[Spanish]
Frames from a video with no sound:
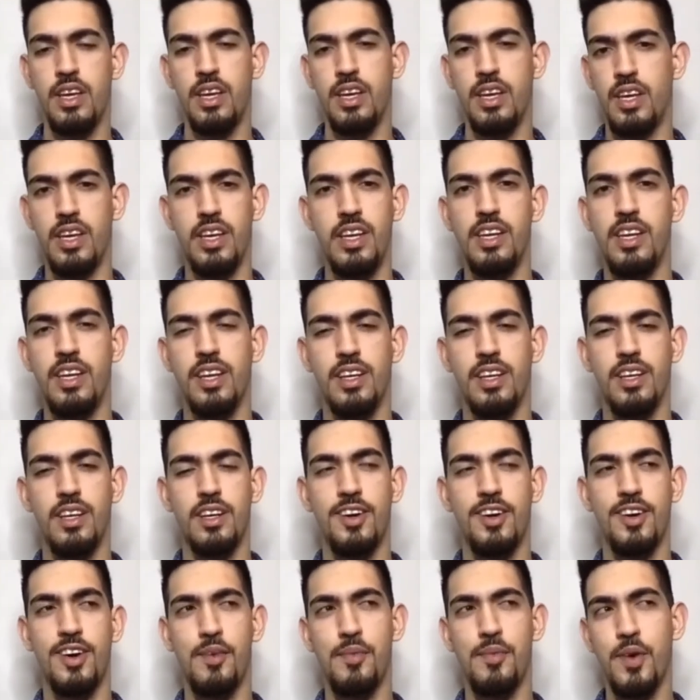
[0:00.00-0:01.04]
Y
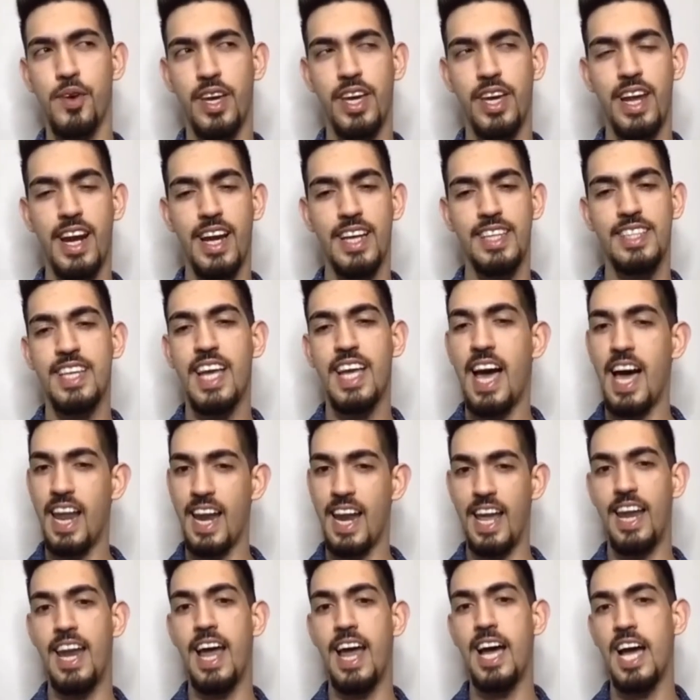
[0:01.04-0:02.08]
como quiera que sea, a la
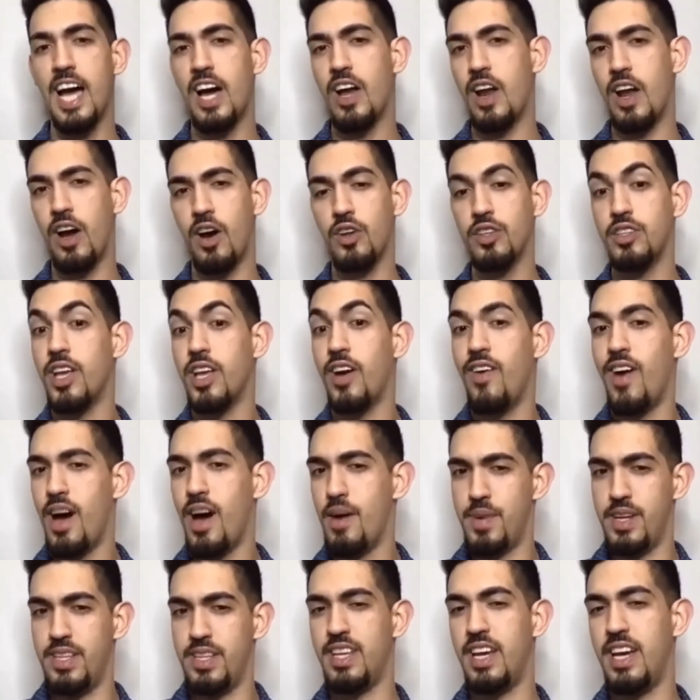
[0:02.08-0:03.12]
larga o a la corta vas a
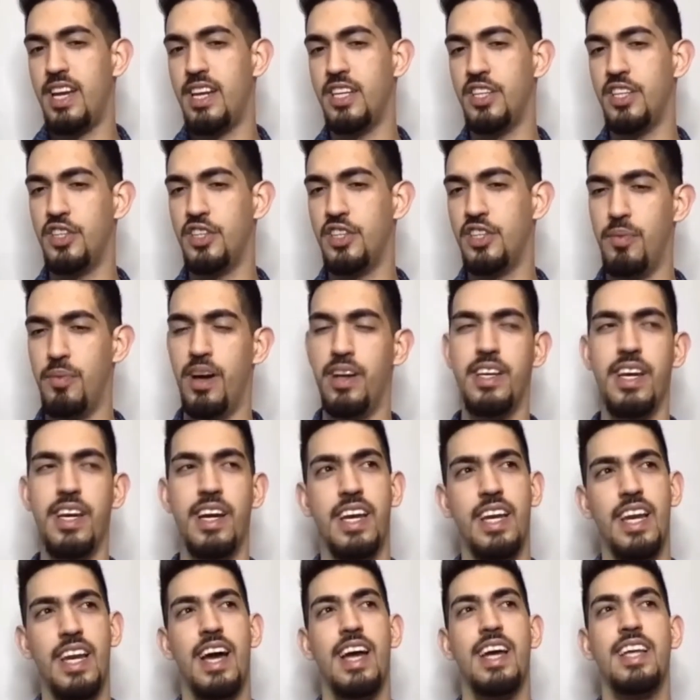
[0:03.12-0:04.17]
aprender el idioma. Y aquí
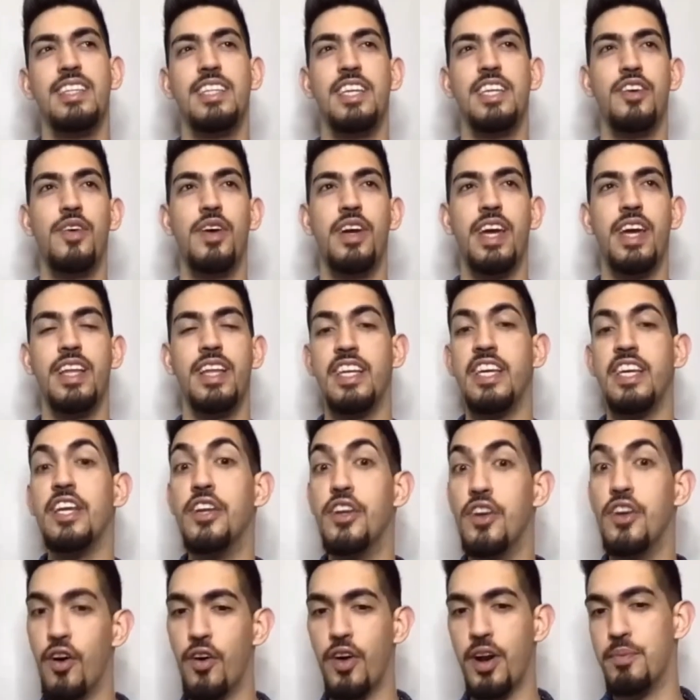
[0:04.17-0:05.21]
la gente no es que te
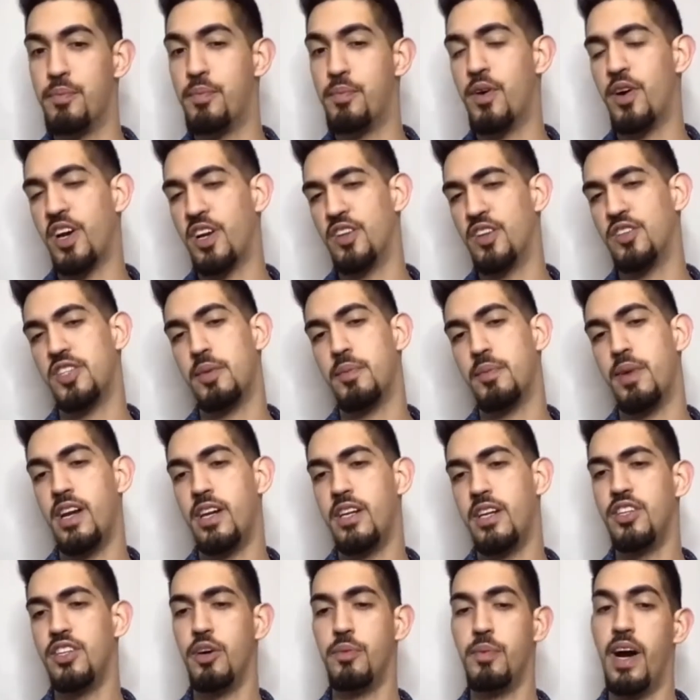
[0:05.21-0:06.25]
ignoren porque no sepas el
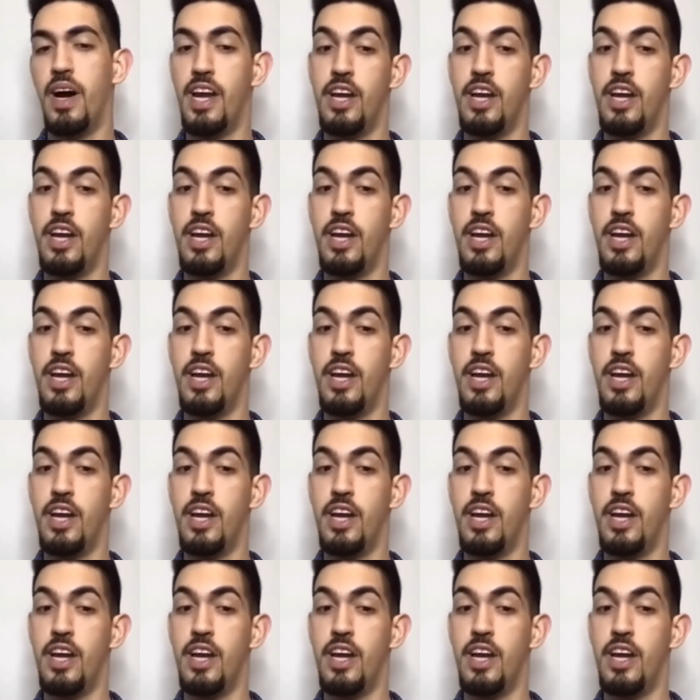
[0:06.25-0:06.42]
idioma, ellos